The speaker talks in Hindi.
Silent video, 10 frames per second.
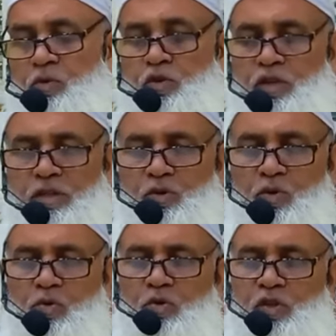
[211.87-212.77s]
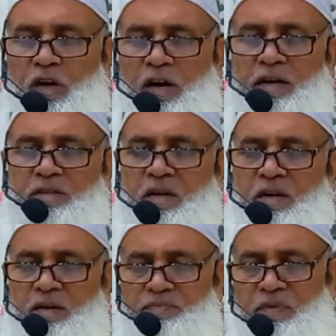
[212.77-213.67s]
उसने जो कुछ कहा था
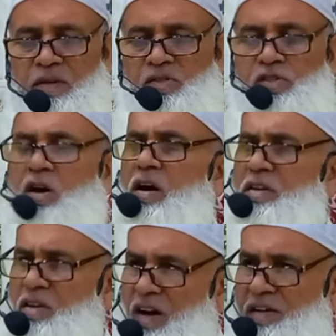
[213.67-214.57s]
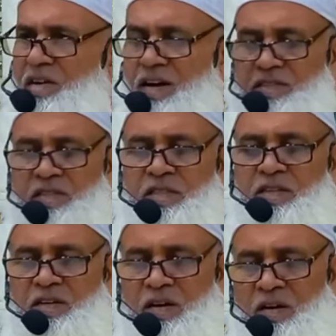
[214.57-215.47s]
सारी कायनात ने
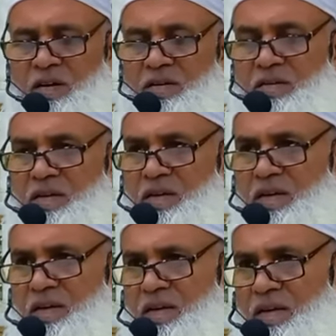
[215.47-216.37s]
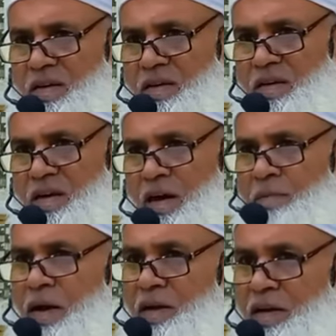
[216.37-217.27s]
देखा
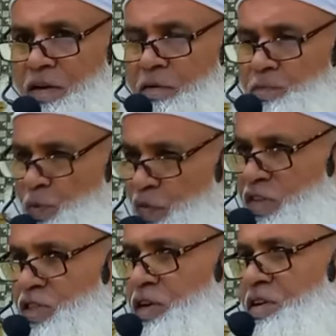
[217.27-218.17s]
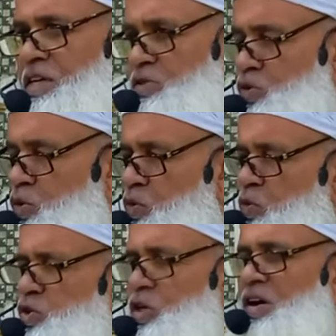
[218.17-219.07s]
अमेरिकन प्रोफेसर ने जो
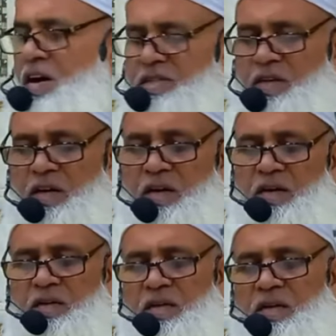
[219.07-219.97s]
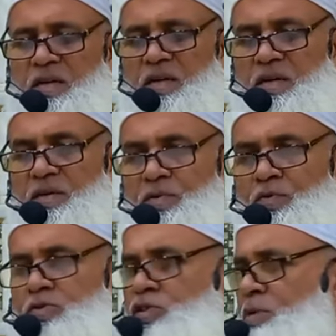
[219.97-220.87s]
कुछ कहा था
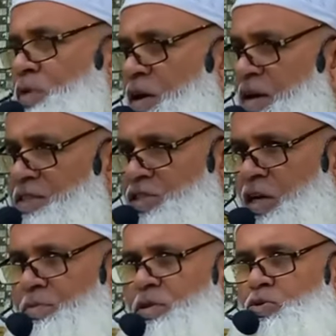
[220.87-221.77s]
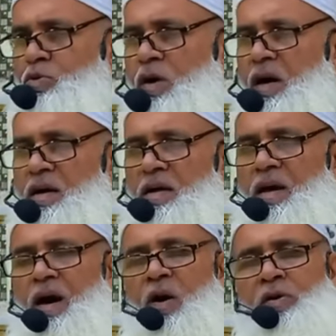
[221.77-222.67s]
वो सब गलत साबित हुआ
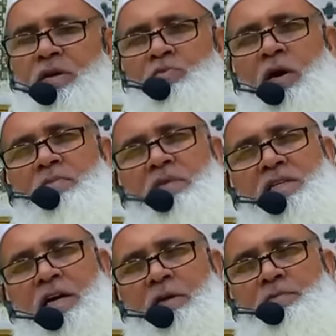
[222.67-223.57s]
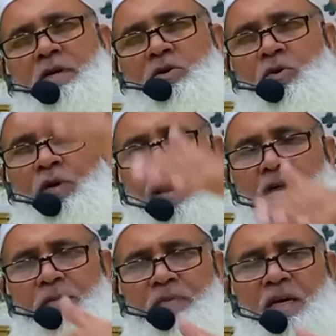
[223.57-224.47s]
और मोहम्मद अरबी के
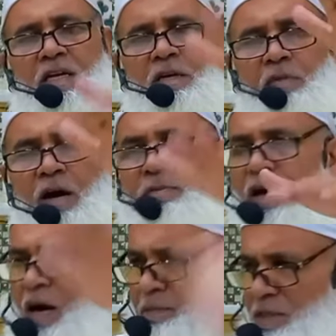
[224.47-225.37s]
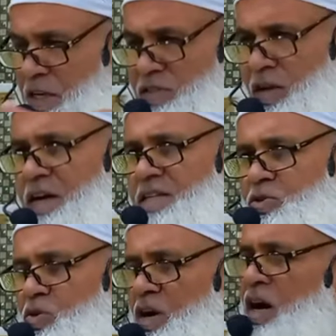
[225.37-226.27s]
ग़ुलाम इमाम अहमद रज़ा ने जो